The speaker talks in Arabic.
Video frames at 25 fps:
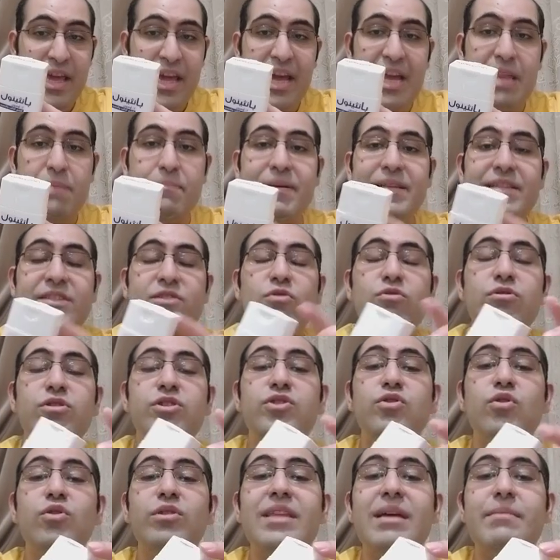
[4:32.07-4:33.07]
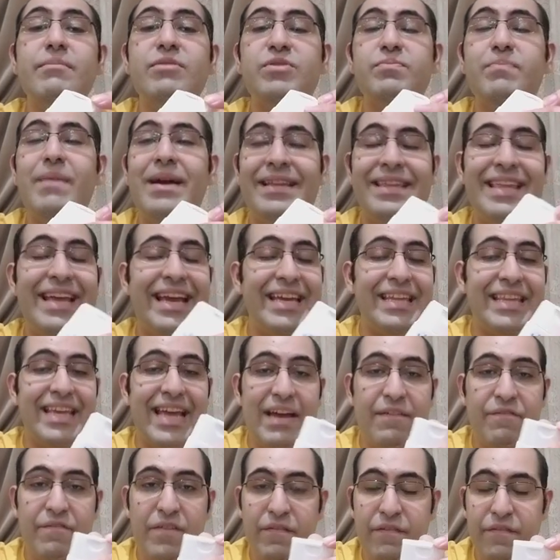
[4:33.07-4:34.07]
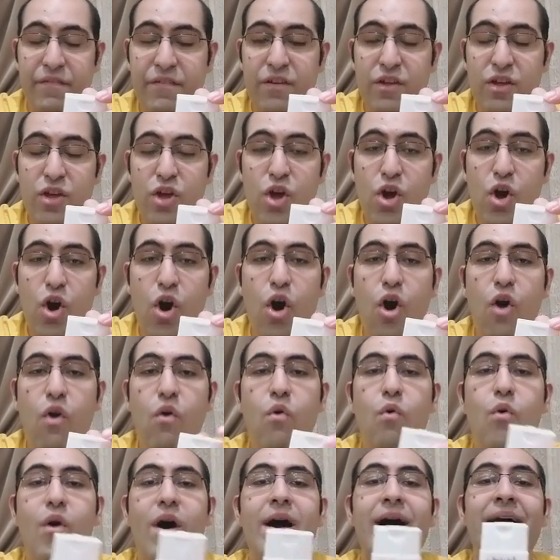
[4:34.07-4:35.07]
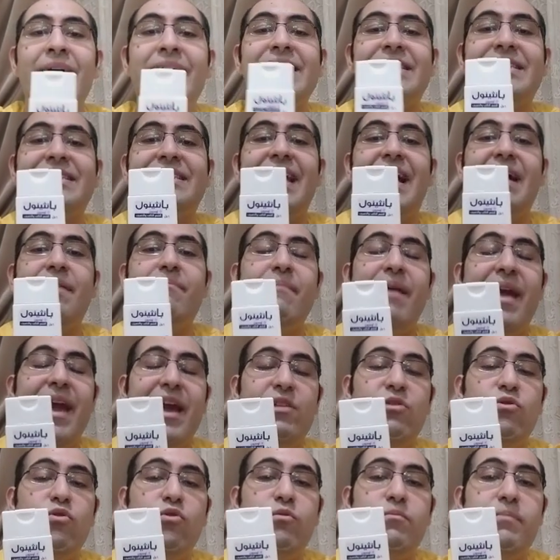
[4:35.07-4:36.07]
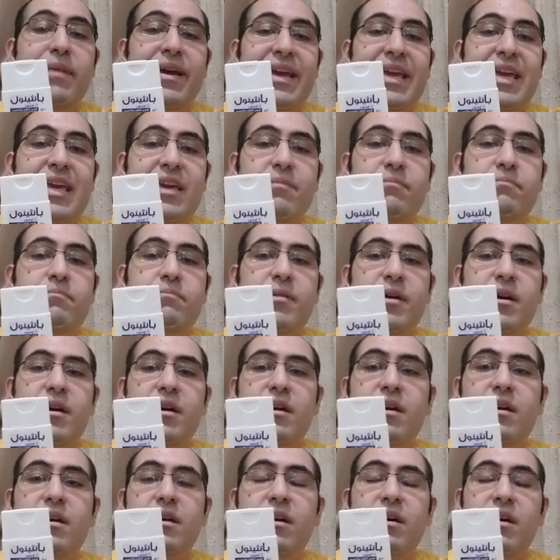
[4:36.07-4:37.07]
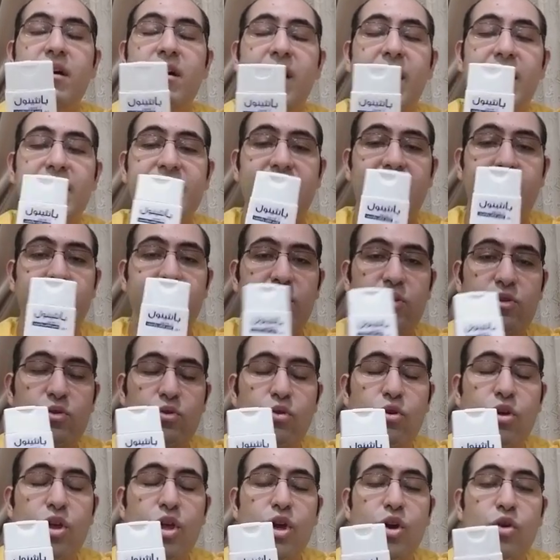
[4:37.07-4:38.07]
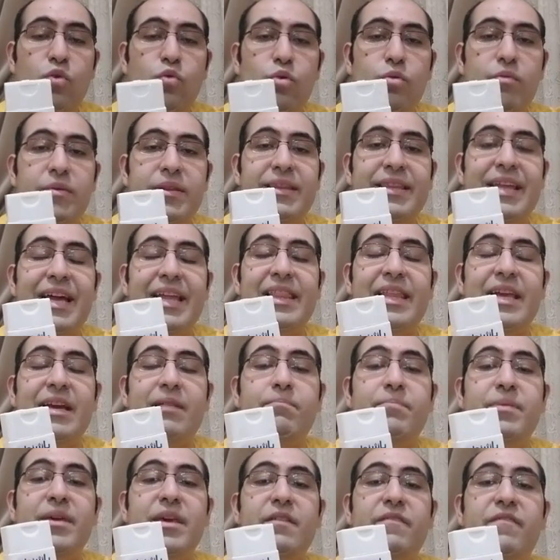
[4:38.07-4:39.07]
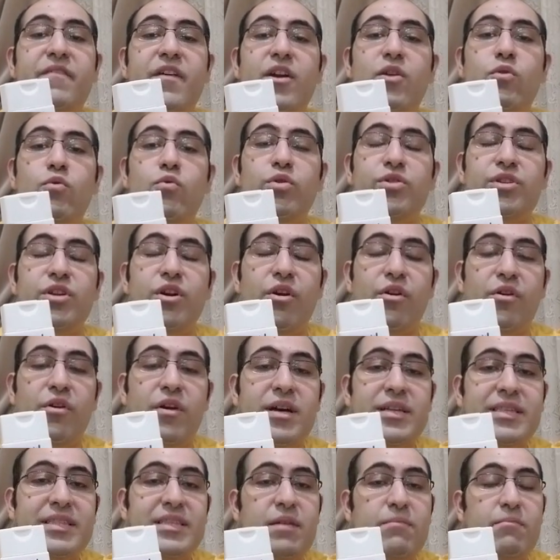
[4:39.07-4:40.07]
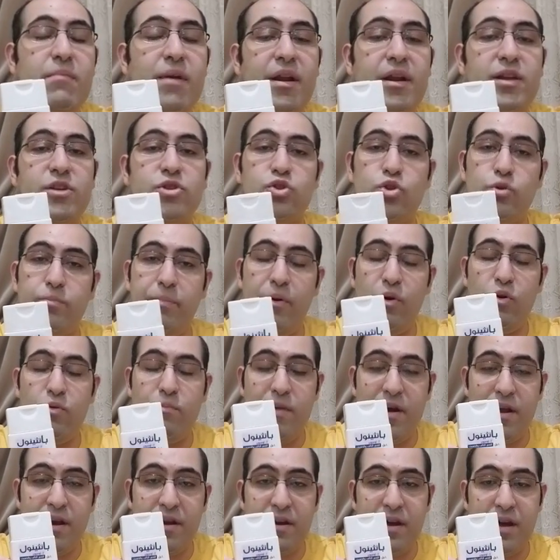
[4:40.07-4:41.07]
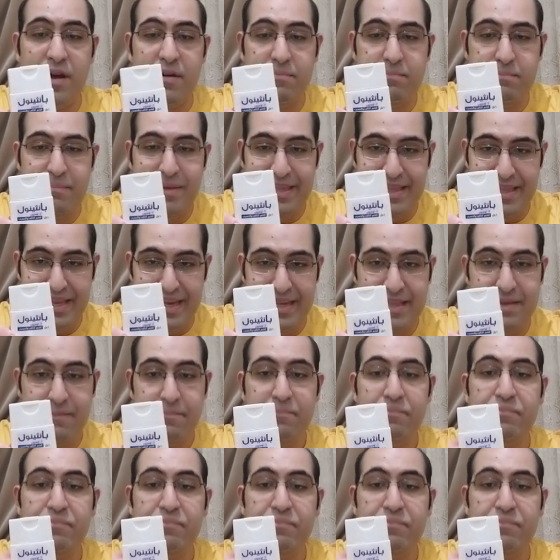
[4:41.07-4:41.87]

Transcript: البنسوليسيون ده مش محتاج يتخفف هو استعماله بجيب آه، غطا منه ومندلك بيه فروة الراس مرة الصبح ومرة بالليل